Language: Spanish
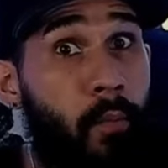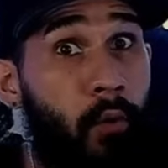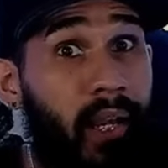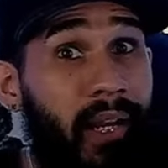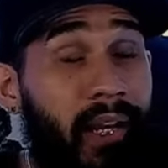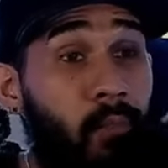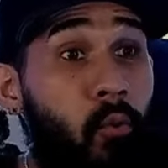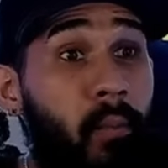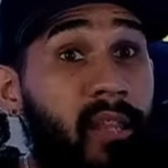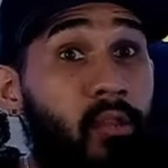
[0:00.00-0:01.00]
por el gran
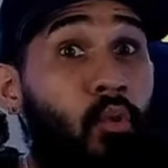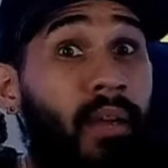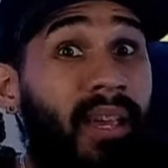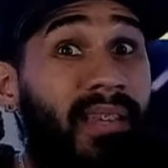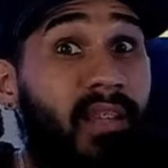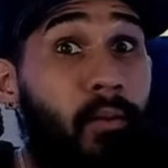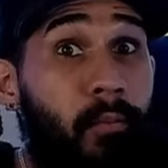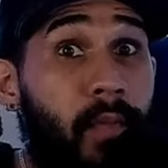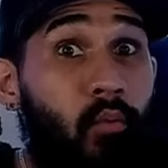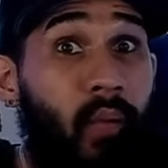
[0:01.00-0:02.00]
momento que está
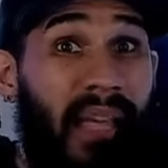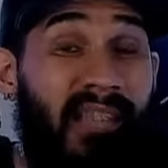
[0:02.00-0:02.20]
viviendo en